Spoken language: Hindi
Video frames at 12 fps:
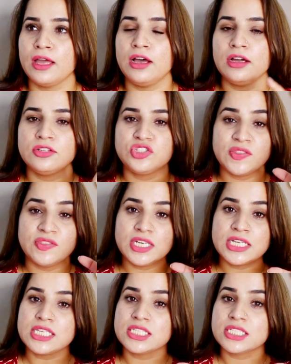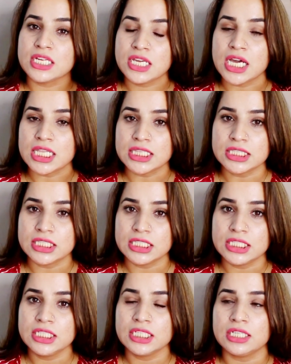चंदन की स्टिक आती
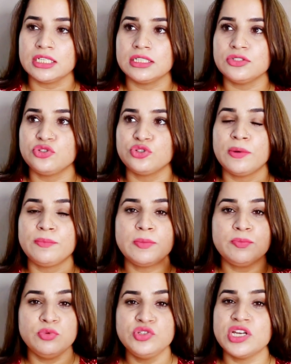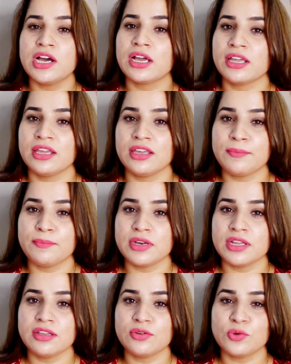थी जो हमने पूजा के
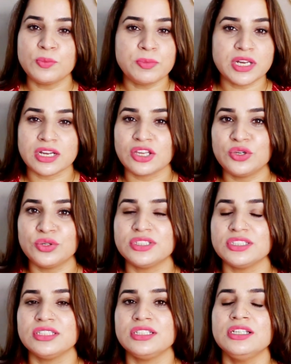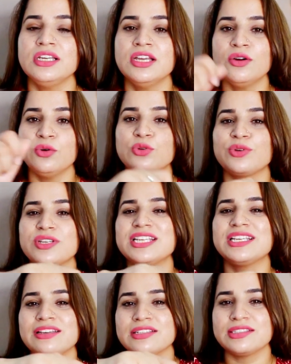अपने रूम में रखी होती थी उसको
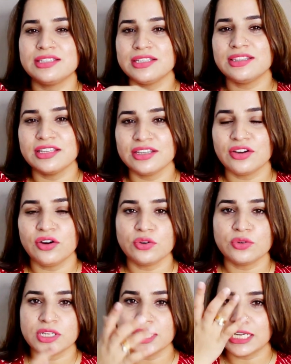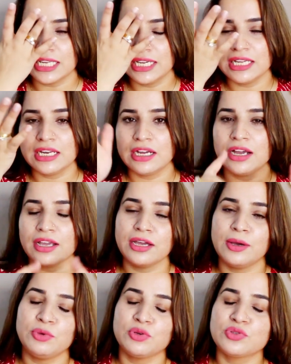ऐसे घिसते थे और उसका टीका लगा के
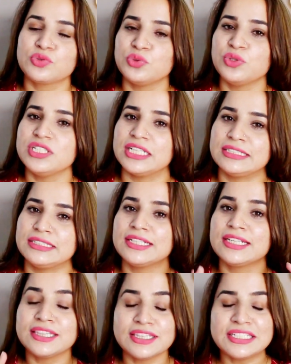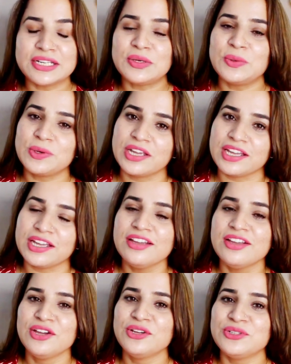हम लोग स्कूल जाते थे कितने लोग
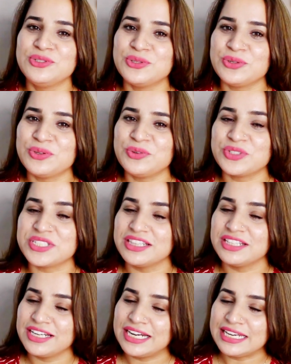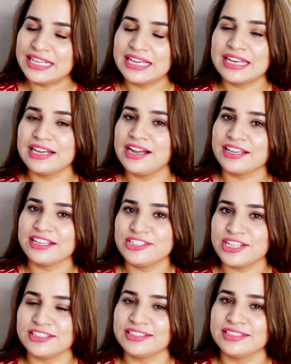हैं जो वो चंदन का टीका लगा के
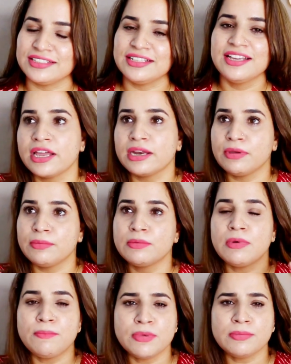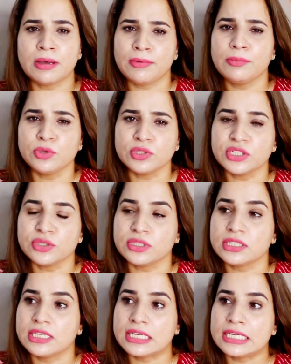जाते थे आई रिमेंबर मम्मी पापा बोलते
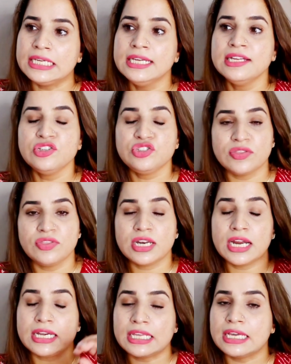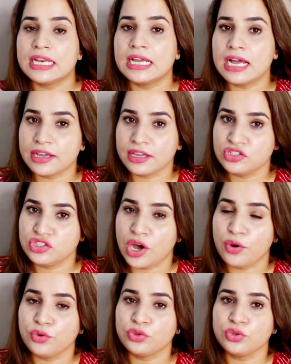होते थे कि चंदन का टीका लगा के
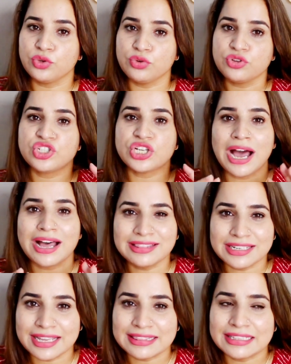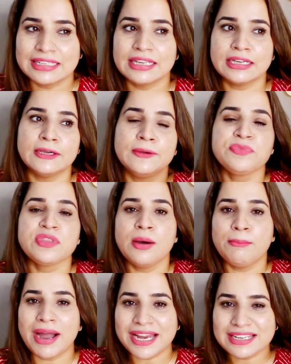जाओ तो यू नो शांत रहते हैं
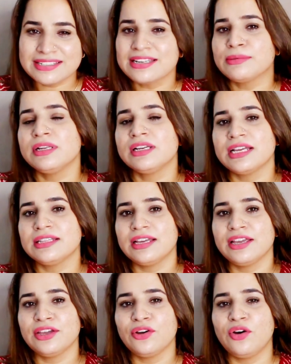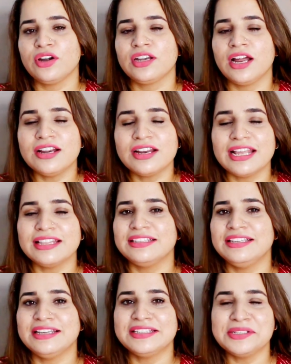माइंड स्टेबल रहता है और ठंड
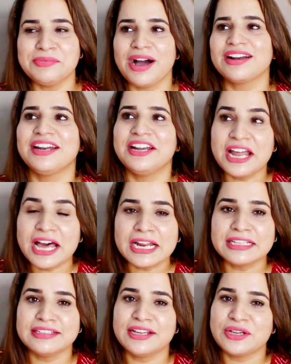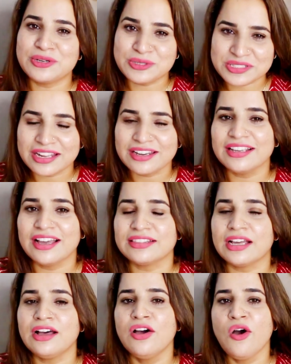रहती है दिमाग ठंडा रहता है गुस्सा नहीं
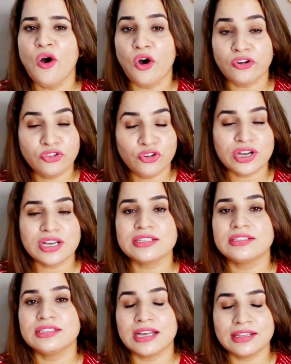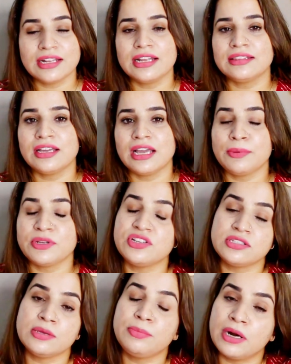आता और फोकस ज़्यादा रहता है आप
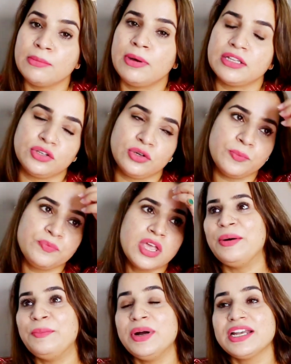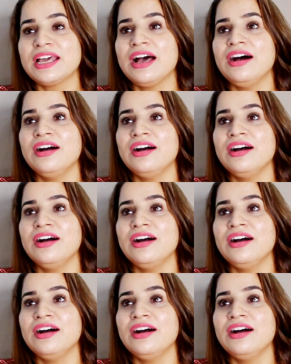अच्छे से पढ़ पाते हो बट